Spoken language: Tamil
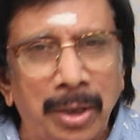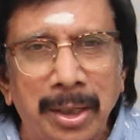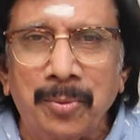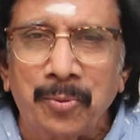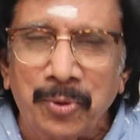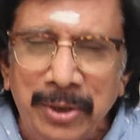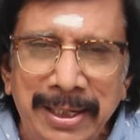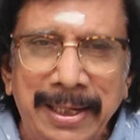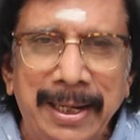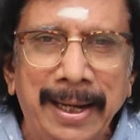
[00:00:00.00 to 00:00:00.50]
சொல்ல
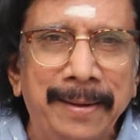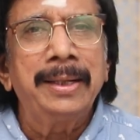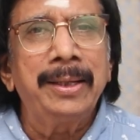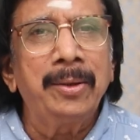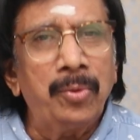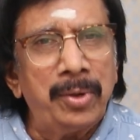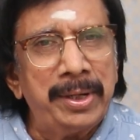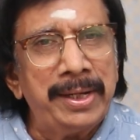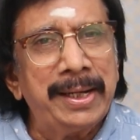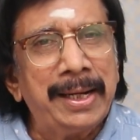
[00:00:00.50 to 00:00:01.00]
முடியல
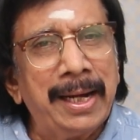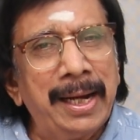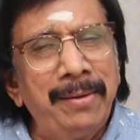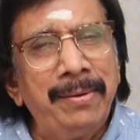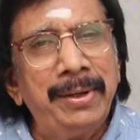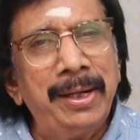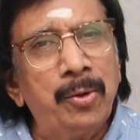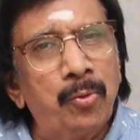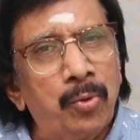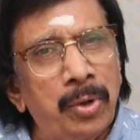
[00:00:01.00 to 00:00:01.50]
உங்களுடைய
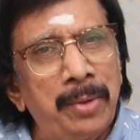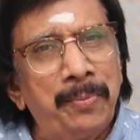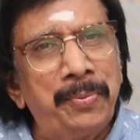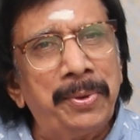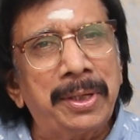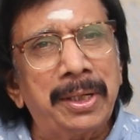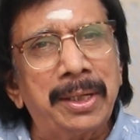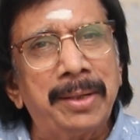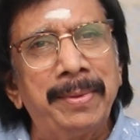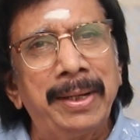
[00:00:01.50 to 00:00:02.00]
கேள்வியில்
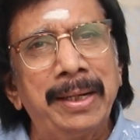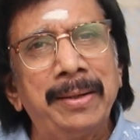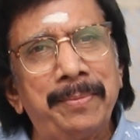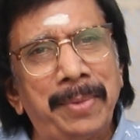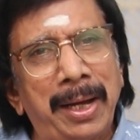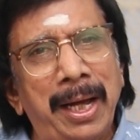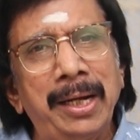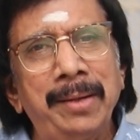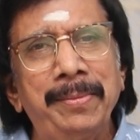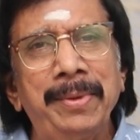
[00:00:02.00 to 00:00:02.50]
குறிப்பிட்டிருக்க மாதிரி
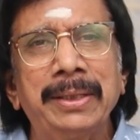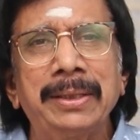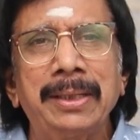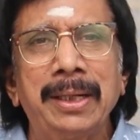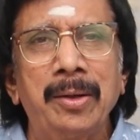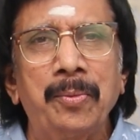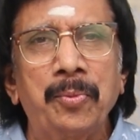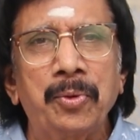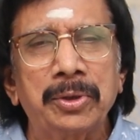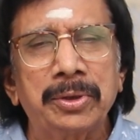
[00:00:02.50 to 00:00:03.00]

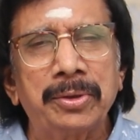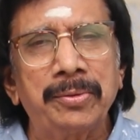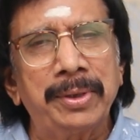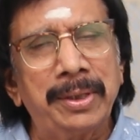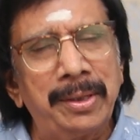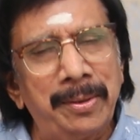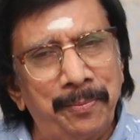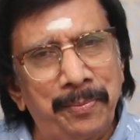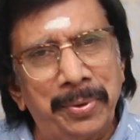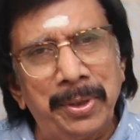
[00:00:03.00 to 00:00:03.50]
பாலுமேந்திராவை பொறுத்த
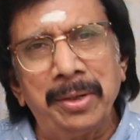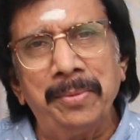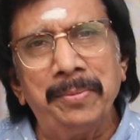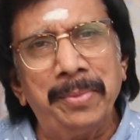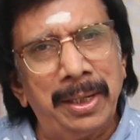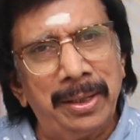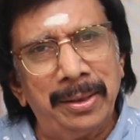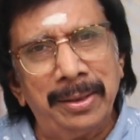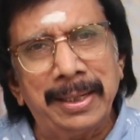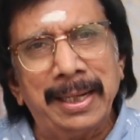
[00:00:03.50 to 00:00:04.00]
வரைக்கும்
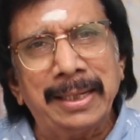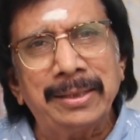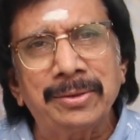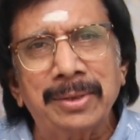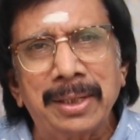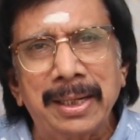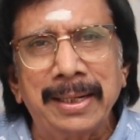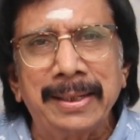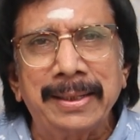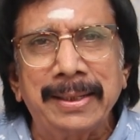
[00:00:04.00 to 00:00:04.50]
பெரும்பாலும்
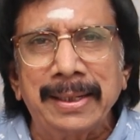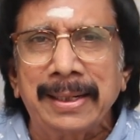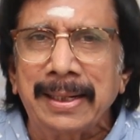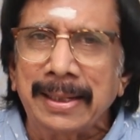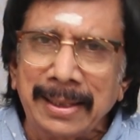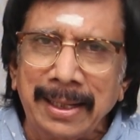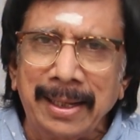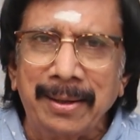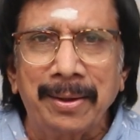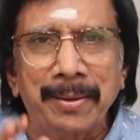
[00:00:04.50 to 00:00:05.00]
நேச்சுரல்
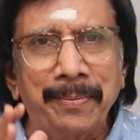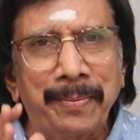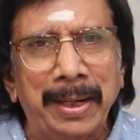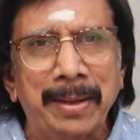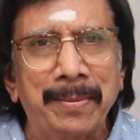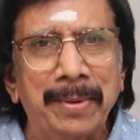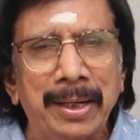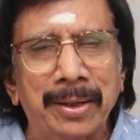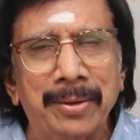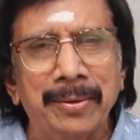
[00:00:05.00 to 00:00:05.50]
லைட்டிங்கில் தான் அவர்
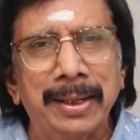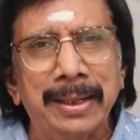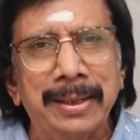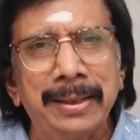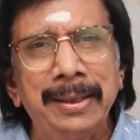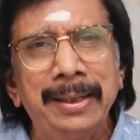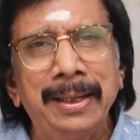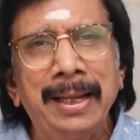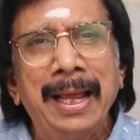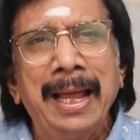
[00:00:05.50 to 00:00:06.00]

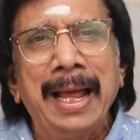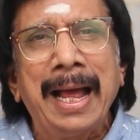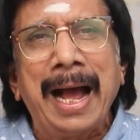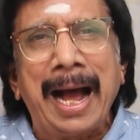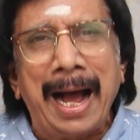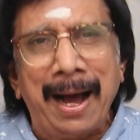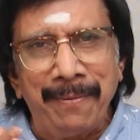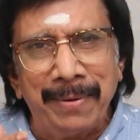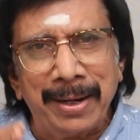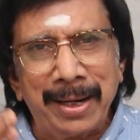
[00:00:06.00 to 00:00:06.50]
படமாக்குவார்
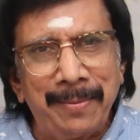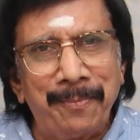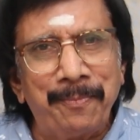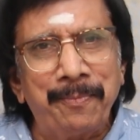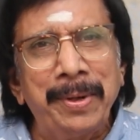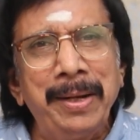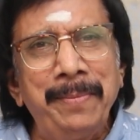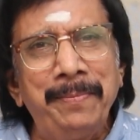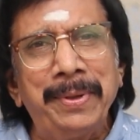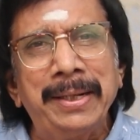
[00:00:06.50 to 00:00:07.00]
அவரை
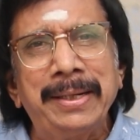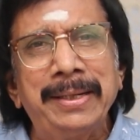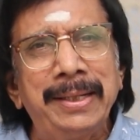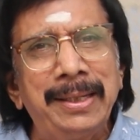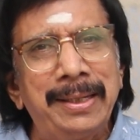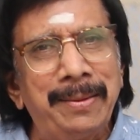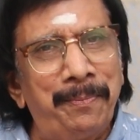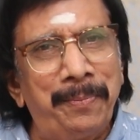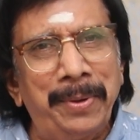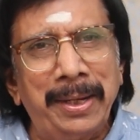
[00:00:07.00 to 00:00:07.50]
பின்பற்றி
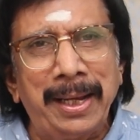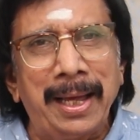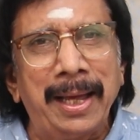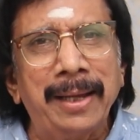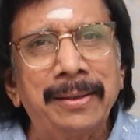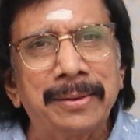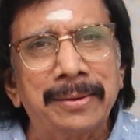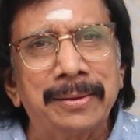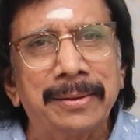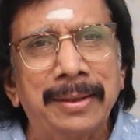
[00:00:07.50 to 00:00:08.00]
இப்போ
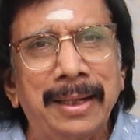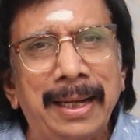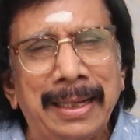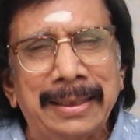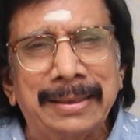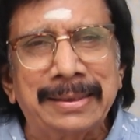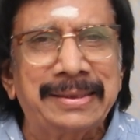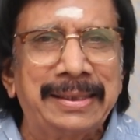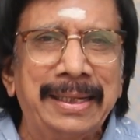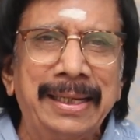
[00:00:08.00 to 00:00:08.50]
யாரும்
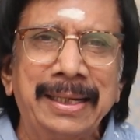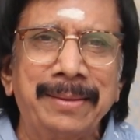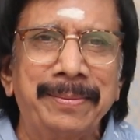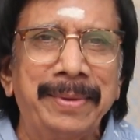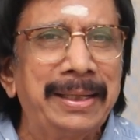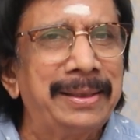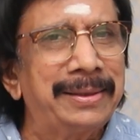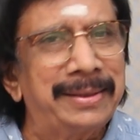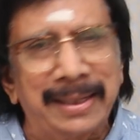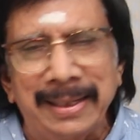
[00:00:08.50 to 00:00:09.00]
அதை செய்கிற
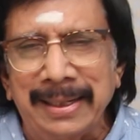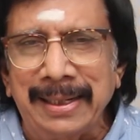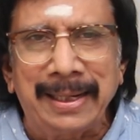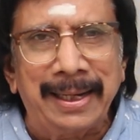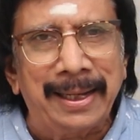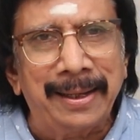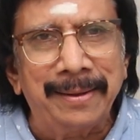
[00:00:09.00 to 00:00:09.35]
மாதிரி தெரியல